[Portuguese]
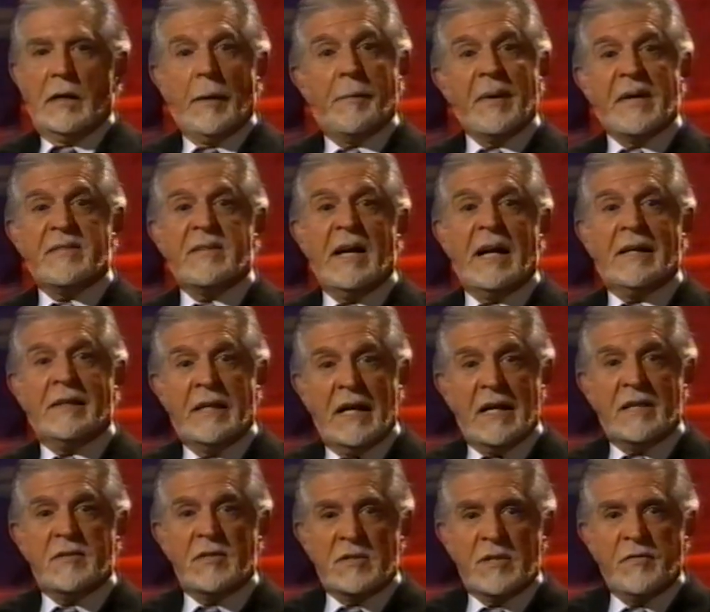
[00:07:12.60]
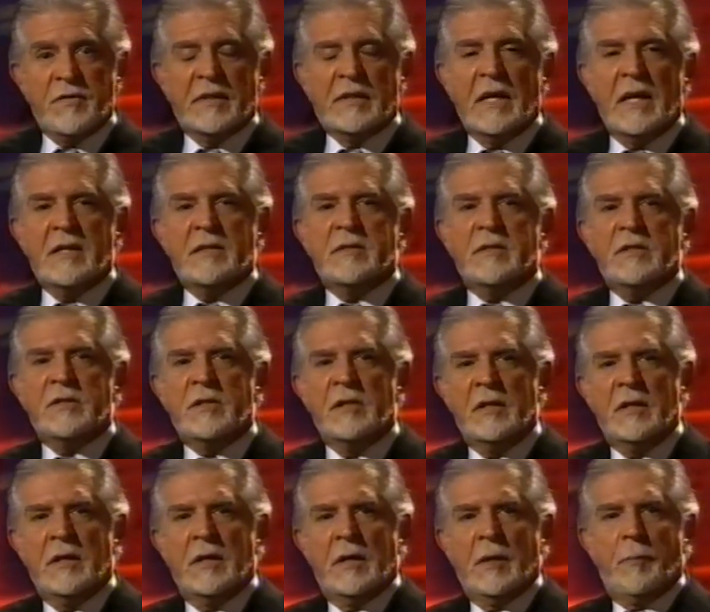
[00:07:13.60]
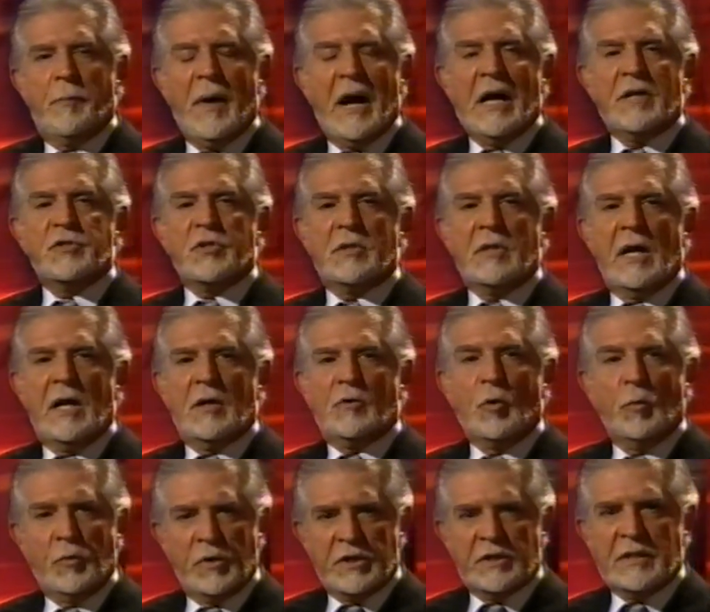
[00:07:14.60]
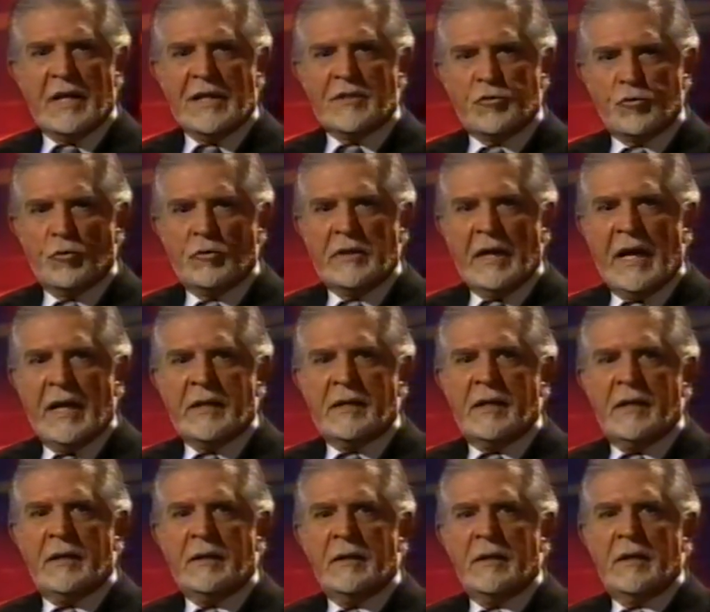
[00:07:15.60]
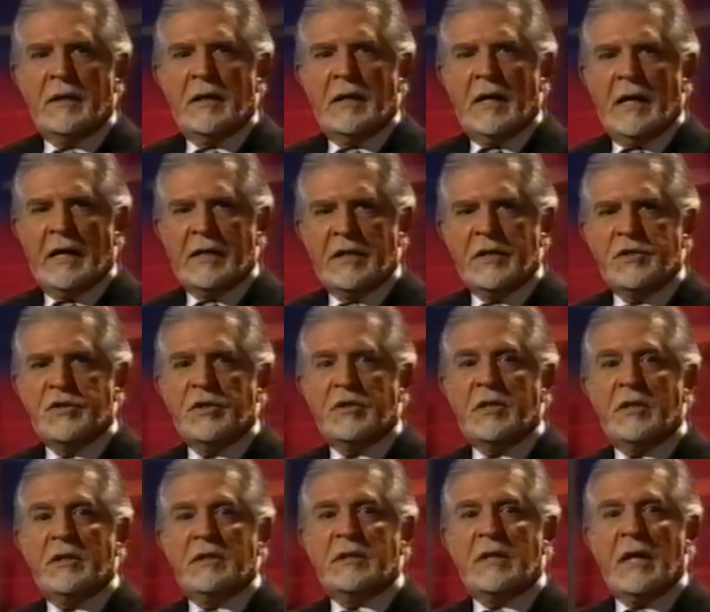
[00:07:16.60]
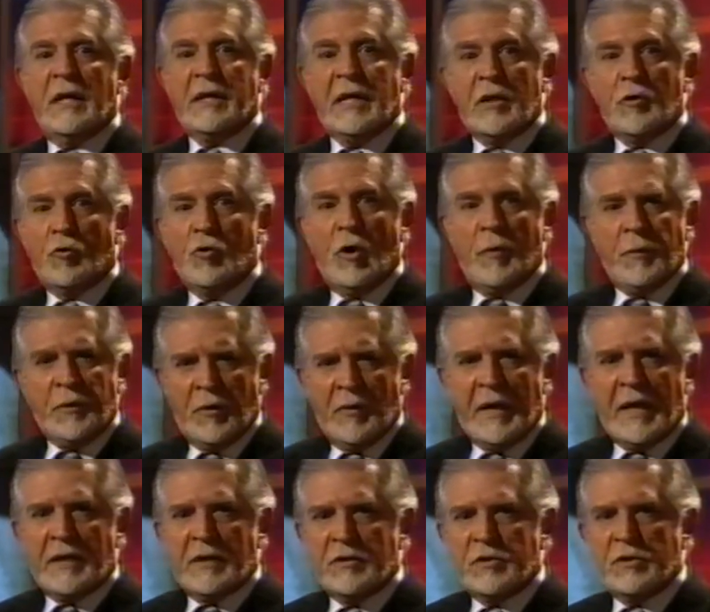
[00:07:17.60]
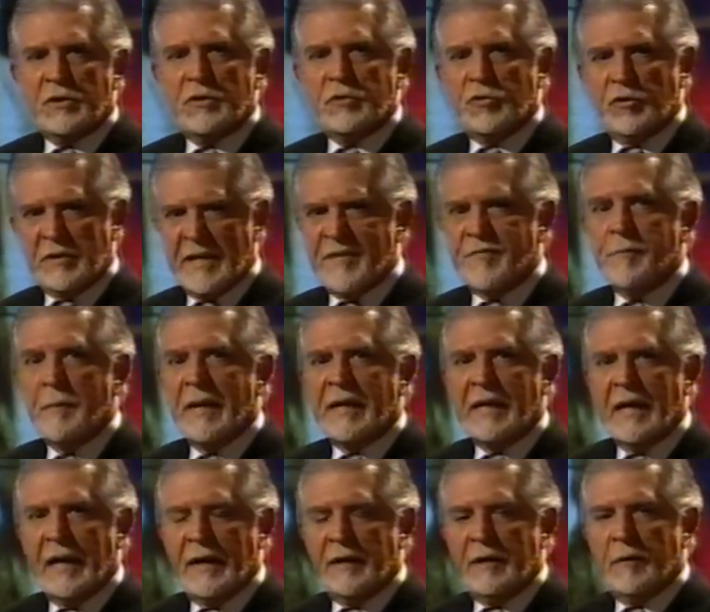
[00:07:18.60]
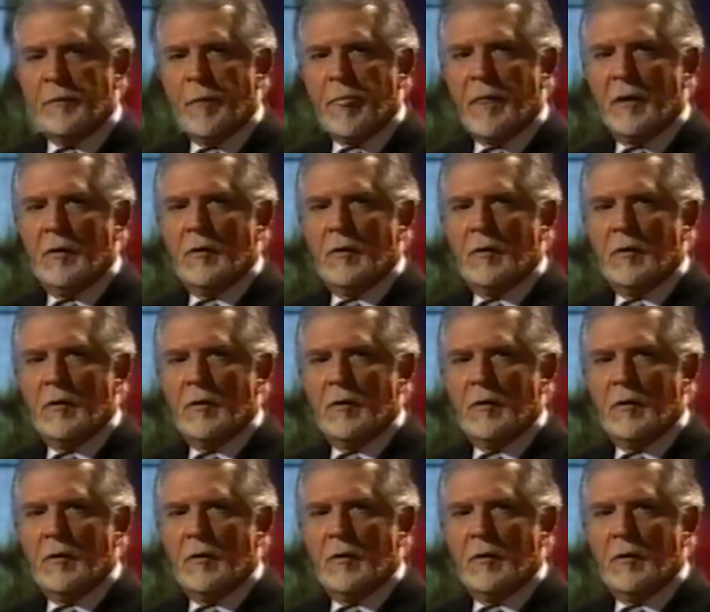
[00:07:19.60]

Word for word: Apesar dessas evidências, parte da comunidade judaica acredita que aquele corpo não era de Joseph Mengele.